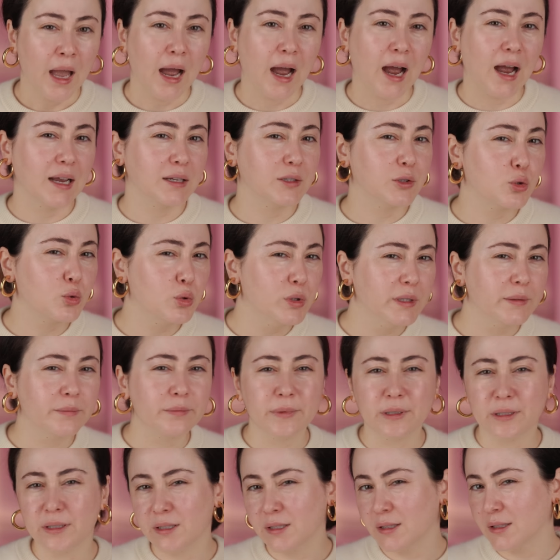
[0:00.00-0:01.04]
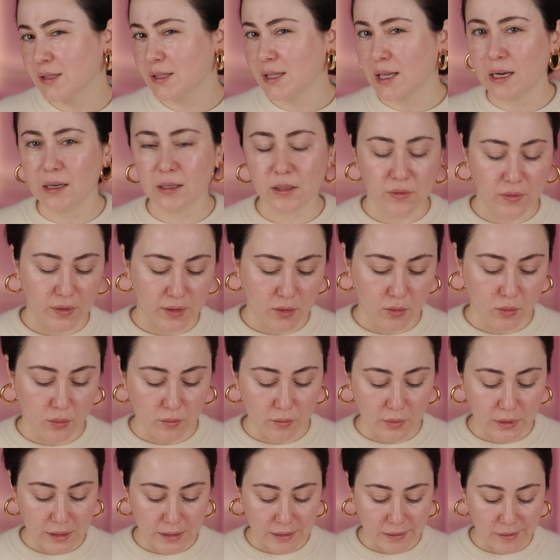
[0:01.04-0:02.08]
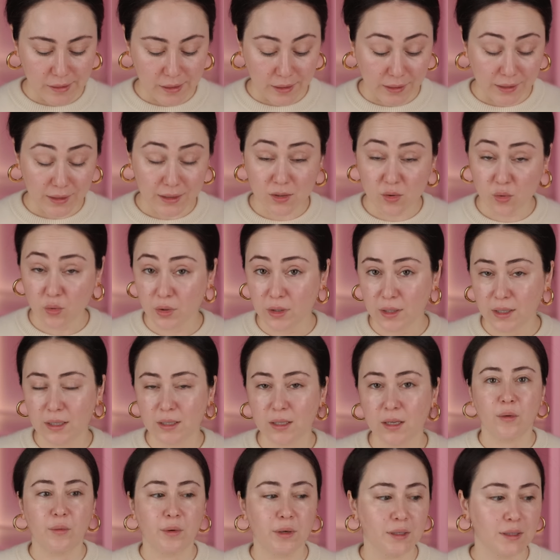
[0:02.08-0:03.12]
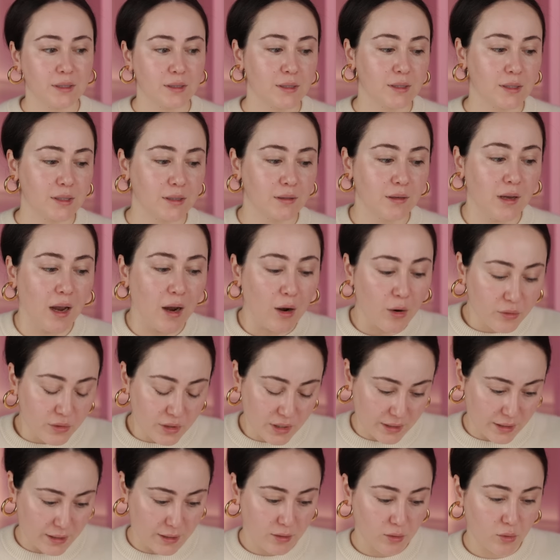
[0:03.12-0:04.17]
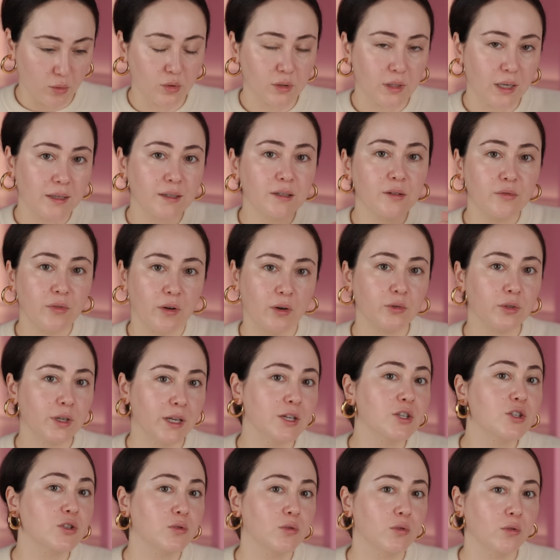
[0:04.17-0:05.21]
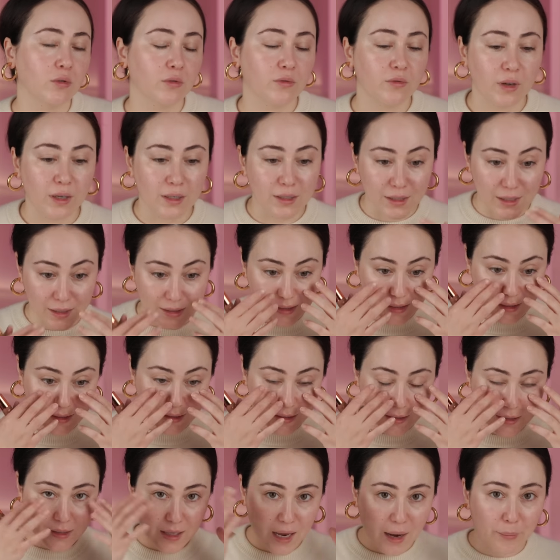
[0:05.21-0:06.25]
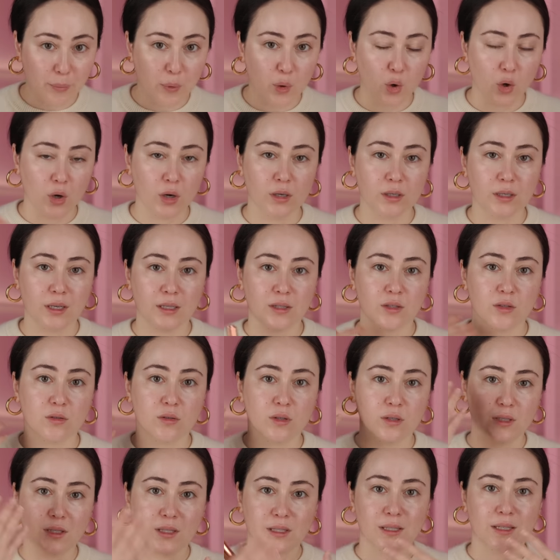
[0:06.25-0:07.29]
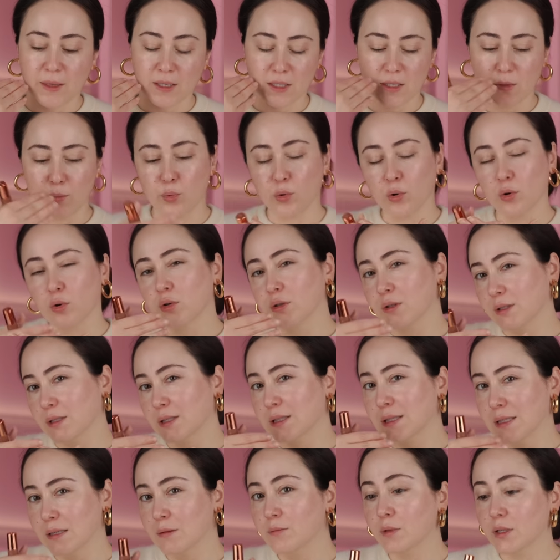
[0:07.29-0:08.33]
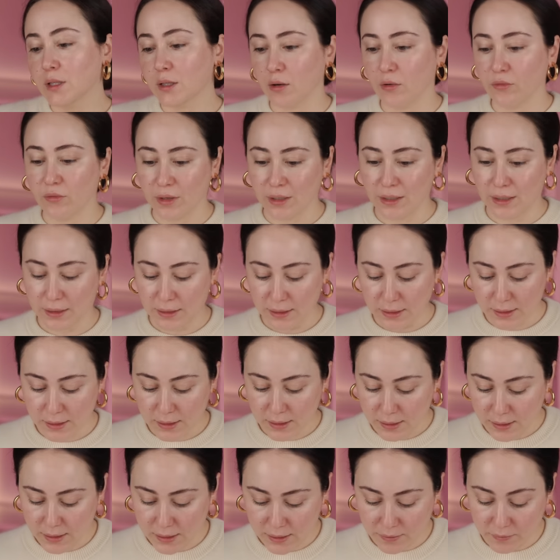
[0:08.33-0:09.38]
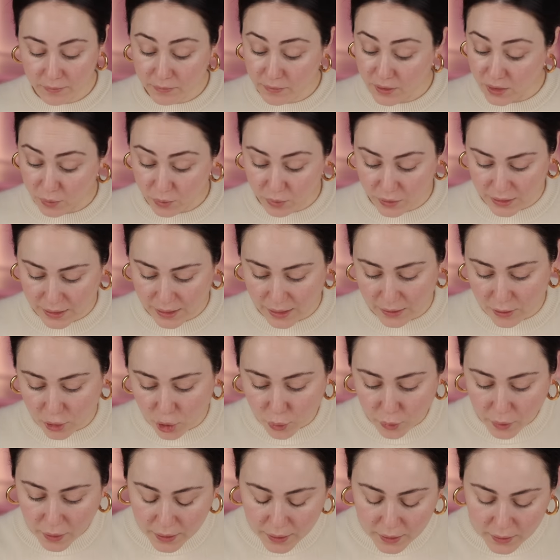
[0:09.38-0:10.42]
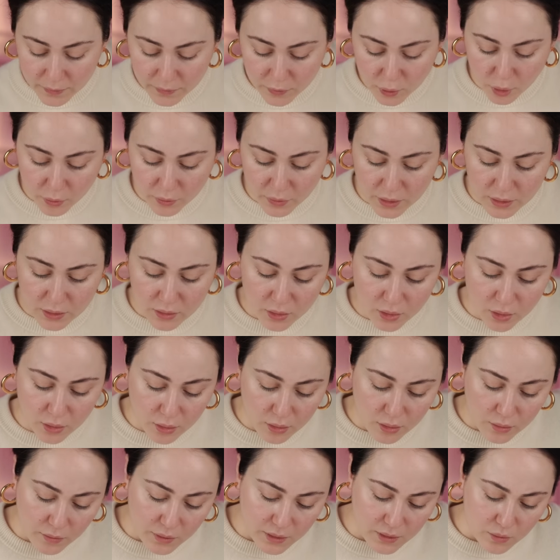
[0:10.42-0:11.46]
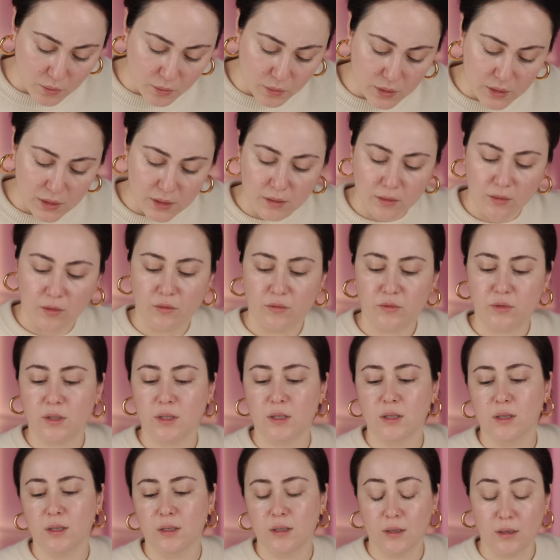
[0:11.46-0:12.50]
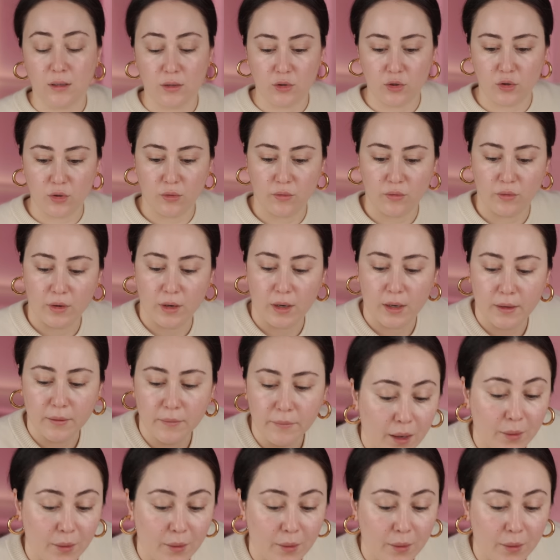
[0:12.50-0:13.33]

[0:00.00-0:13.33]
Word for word: Eye-Treatments, alles, was so ein bisschen in die Richtung geht, wenn man das aufträgt und dann die Foundation irgendwann, dass sich das abrollt. Also, dass, es, dass die Produkte ziemlich aufeinander sitzen. Ich bin sehr gespannt. Kommt natürlich auch immer so ein bisschen auf die Inhaltsstoffe an.